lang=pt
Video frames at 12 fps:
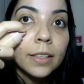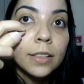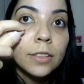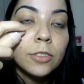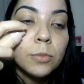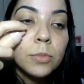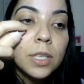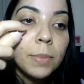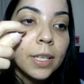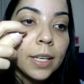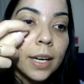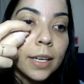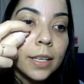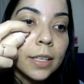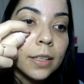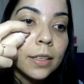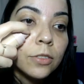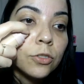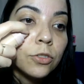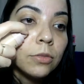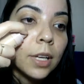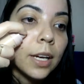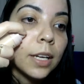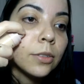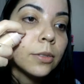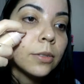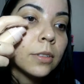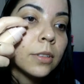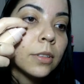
Então, vamos aplicar aqui de um lado,